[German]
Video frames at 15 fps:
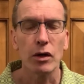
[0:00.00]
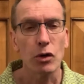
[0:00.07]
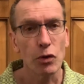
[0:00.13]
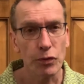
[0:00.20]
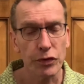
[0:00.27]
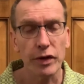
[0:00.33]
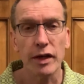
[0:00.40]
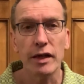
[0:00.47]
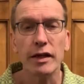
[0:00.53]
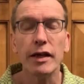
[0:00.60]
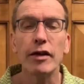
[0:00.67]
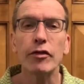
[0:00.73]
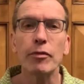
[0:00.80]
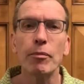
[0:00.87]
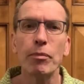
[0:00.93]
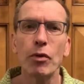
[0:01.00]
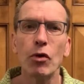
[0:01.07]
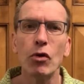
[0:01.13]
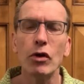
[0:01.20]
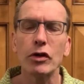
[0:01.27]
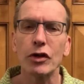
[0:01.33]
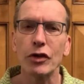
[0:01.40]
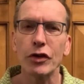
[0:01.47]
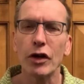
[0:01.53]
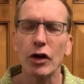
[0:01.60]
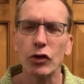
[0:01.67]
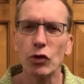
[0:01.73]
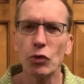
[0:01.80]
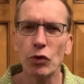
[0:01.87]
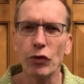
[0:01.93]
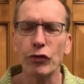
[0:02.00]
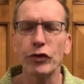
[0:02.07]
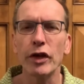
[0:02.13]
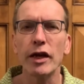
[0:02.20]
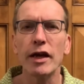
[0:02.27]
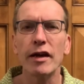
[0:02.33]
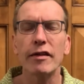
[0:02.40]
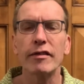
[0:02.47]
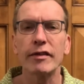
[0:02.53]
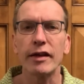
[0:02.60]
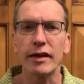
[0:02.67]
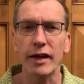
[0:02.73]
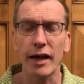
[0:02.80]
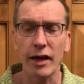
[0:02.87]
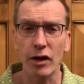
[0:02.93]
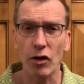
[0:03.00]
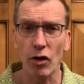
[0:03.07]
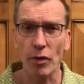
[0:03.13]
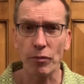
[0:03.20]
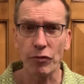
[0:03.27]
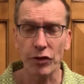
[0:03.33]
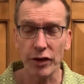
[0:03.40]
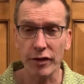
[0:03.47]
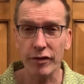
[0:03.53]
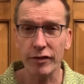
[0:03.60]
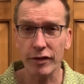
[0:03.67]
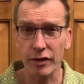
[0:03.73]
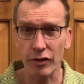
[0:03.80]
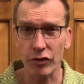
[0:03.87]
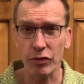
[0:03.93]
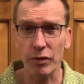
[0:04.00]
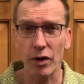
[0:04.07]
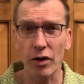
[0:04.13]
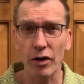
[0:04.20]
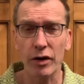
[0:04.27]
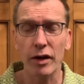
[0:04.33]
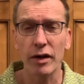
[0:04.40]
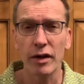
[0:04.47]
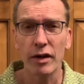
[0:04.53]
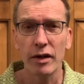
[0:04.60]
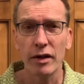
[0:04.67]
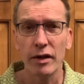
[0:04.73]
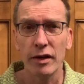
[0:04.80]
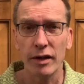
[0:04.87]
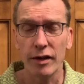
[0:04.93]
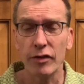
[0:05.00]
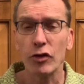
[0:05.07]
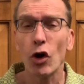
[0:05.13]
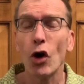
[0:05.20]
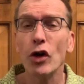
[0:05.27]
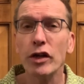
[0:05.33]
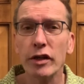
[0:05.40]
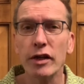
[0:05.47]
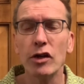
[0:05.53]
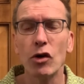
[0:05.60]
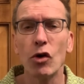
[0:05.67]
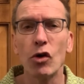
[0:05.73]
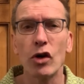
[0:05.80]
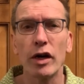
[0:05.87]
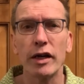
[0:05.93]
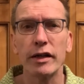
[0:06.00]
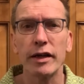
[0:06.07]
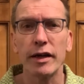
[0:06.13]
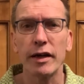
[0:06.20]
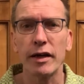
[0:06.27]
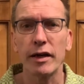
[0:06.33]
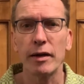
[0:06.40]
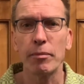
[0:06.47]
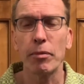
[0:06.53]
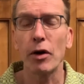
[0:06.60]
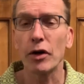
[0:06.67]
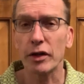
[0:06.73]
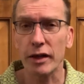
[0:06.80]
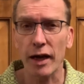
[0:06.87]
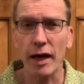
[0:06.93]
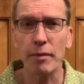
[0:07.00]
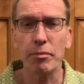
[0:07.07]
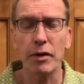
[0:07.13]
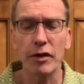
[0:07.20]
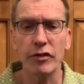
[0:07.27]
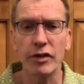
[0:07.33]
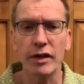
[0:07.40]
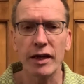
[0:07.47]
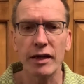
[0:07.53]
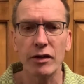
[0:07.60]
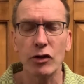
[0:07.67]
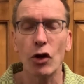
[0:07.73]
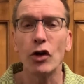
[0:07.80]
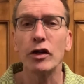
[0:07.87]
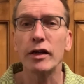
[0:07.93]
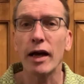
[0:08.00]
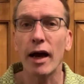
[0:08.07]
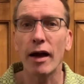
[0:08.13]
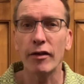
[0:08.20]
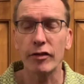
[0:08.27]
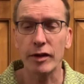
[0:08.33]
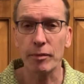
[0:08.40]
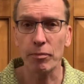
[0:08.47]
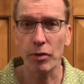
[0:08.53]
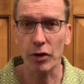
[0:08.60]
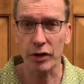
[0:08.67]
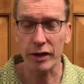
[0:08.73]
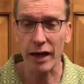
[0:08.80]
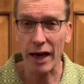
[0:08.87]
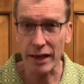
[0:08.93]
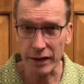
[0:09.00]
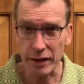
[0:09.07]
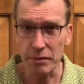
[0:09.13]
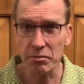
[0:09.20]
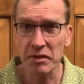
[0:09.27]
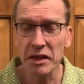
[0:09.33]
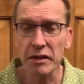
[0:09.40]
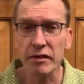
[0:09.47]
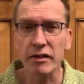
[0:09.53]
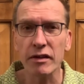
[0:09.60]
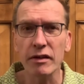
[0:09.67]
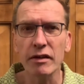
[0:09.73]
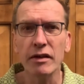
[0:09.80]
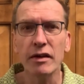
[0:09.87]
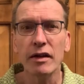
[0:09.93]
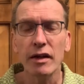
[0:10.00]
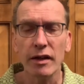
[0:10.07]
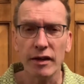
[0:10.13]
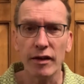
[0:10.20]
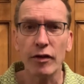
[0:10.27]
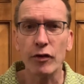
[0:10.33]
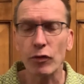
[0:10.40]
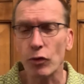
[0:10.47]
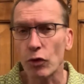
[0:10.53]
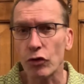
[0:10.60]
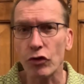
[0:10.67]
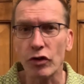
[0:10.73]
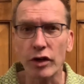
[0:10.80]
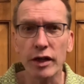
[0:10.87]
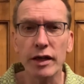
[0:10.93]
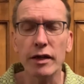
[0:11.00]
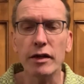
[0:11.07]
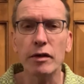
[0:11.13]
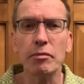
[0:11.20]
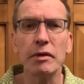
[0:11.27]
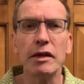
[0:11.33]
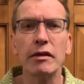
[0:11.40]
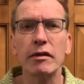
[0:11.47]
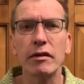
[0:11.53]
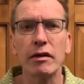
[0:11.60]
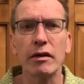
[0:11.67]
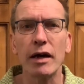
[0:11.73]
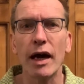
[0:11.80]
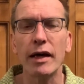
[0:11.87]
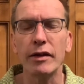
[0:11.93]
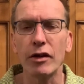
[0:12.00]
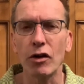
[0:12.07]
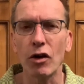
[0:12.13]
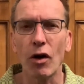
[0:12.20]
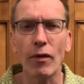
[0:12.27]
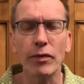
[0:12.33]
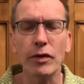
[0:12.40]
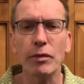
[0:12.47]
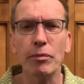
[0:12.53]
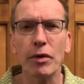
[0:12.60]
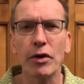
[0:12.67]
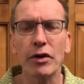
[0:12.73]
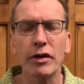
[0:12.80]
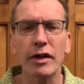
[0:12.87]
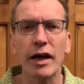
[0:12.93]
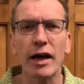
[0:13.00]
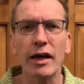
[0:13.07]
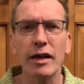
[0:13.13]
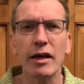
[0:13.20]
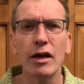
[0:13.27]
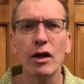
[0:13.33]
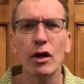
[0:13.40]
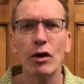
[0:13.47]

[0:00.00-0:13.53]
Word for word: Und in diesem Punkt, oder, da durfte jetzt der Gerhard Pfister, das war, ist heute noch äh, der äh, Parteipräsident, heute heißt die Partei Die Mitte, ist fusioniert mit äh, einer anderen Partei.